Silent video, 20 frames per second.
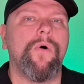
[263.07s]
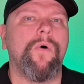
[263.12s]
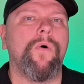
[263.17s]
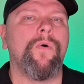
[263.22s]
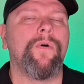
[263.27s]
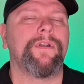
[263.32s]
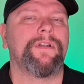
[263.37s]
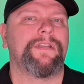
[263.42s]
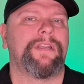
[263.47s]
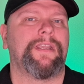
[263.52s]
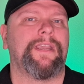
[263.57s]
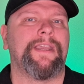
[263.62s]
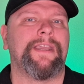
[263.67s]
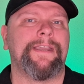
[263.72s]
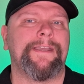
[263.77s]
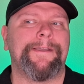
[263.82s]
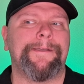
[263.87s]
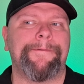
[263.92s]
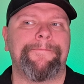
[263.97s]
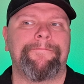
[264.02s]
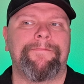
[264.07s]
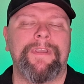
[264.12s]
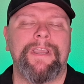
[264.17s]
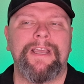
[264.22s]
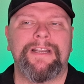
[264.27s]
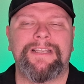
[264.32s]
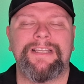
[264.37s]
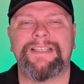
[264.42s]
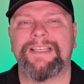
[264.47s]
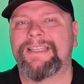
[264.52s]
und ähm,
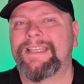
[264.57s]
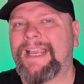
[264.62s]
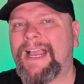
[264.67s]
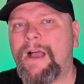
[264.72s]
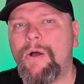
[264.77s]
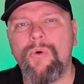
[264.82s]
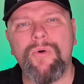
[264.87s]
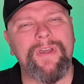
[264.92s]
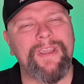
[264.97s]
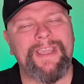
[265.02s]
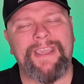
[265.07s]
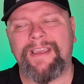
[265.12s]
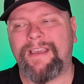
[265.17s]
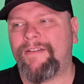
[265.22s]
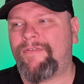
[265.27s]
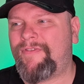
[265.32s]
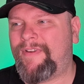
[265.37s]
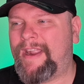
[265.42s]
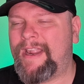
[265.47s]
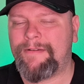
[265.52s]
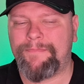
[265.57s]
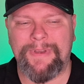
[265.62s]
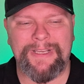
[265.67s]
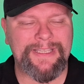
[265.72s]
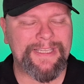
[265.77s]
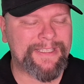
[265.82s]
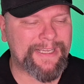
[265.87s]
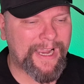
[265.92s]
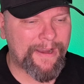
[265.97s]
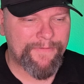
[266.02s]
dieses Rauchige gefällt mir.
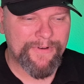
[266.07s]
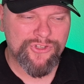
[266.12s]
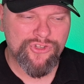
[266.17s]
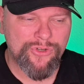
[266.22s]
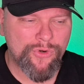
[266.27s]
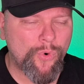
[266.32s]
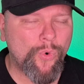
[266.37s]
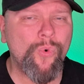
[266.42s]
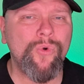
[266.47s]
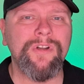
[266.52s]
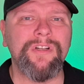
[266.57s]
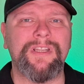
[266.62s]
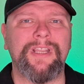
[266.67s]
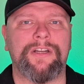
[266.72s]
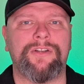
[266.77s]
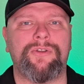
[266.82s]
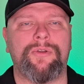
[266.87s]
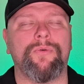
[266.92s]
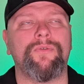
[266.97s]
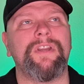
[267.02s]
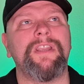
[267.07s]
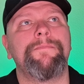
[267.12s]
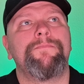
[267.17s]
Es ist einfach so ein Unterton.